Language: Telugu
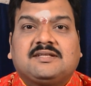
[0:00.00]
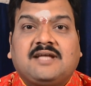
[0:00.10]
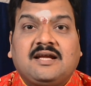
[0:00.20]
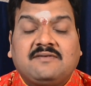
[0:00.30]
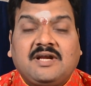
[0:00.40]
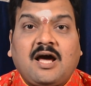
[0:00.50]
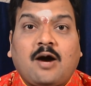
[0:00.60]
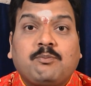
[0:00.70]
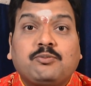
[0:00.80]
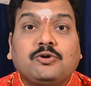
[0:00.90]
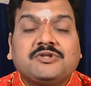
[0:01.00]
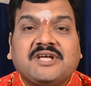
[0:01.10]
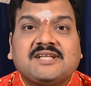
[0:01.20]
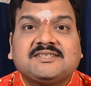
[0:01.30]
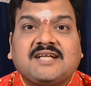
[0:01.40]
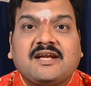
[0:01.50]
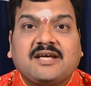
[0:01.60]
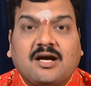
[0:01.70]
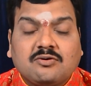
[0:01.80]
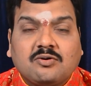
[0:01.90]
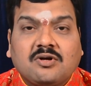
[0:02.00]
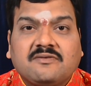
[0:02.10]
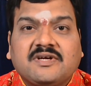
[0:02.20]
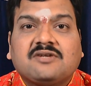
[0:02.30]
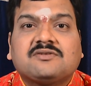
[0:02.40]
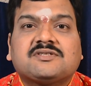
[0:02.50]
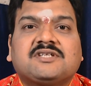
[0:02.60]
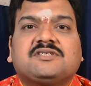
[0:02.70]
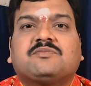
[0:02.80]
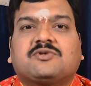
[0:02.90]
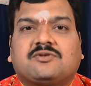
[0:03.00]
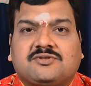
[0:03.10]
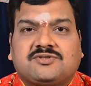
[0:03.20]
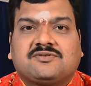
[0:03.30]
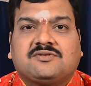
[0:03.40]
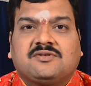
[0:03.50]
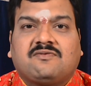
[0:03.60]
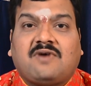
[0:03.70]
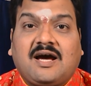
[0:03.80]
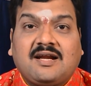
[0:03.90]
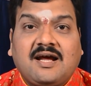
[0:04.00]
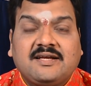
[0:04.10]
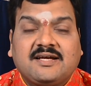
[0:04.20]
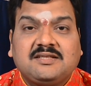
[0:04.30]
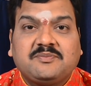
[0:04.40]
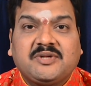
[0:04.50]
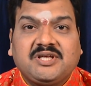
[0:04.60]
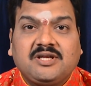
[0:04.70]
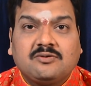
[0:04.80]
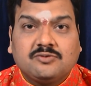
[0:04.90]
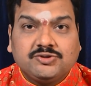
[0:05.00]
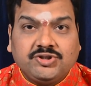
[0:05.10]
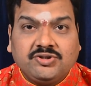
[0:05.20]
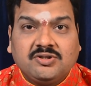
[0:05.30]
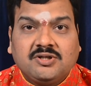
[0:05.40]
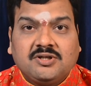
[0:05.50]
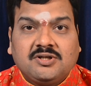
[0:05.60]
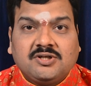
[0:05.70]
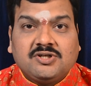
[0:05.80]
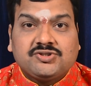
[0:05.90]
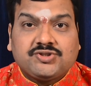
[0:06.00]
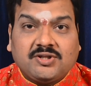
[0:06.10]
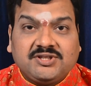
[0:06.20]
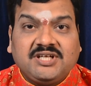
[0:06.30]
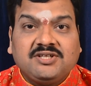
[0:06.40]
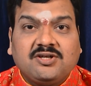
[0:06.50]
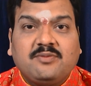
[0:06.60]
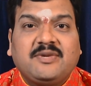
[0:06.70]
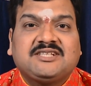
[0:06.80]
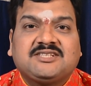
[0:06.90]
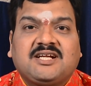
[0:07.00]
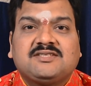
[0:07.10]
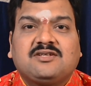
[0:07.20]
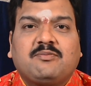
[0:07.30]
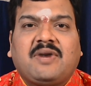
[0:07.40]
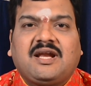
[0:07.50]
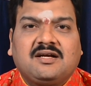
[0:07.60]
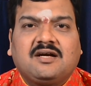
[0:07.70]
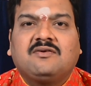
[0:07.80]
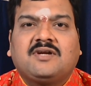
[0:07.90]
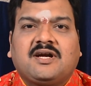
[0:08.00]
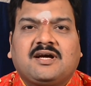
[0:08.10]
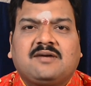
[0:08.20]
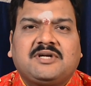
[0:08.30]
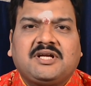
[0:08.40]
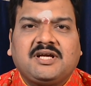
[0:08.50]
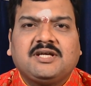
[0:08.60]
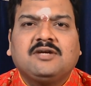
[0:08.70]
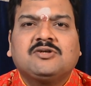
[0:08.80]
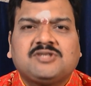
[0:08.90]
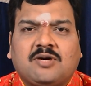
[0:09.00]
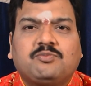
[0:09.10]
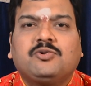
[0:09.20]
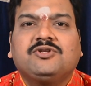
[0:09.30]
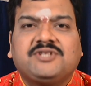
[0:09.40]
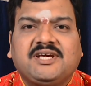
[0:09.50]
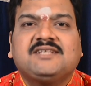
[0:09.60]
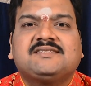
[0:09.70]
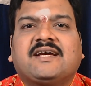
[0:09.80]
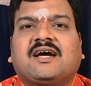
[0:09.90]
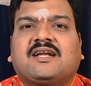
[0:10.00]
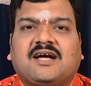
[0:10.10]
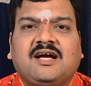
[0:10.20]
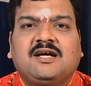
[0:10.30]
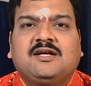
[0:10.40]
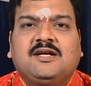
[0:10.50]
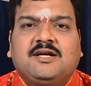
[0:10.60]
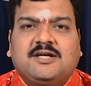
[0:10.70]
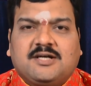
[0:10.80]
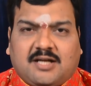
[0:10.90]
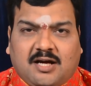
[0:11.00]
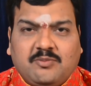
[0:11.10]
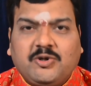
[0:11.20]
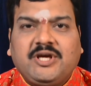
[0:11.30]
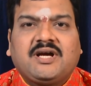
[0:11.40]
దానివల్ల అప్పులు తీర్చడానికి అనుకూలమైన రోజుగా చెప్పుకోవచ్చు వారానికి అధిపతి అయిన కుజుడు సొంత ఇంట్లో మేషరాశిలో బలంగా ఉన్నాడు కాబట్టి ఈరోజు అప్పులు తీరిస్తే కనుక రాబోయే